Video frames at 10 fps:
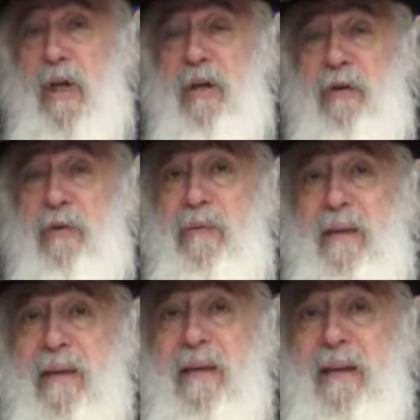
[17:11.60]

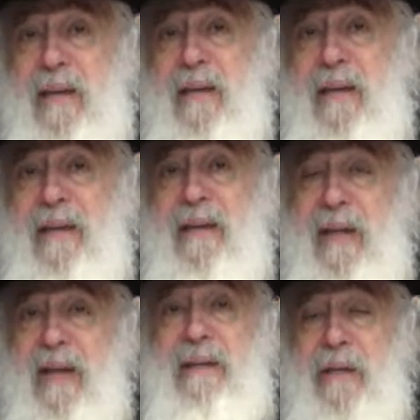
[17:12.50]
celui qui, qui
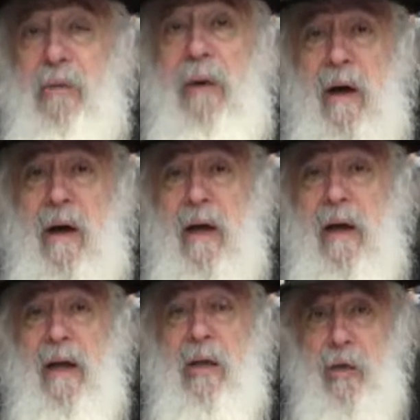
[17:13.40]
la Torah,
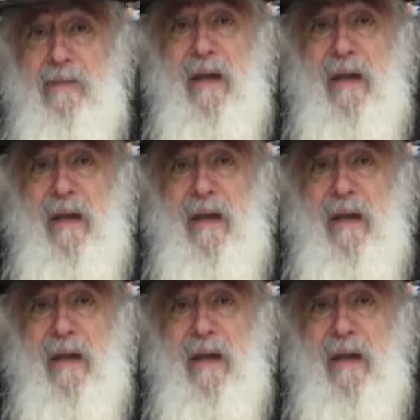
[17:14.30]
il devient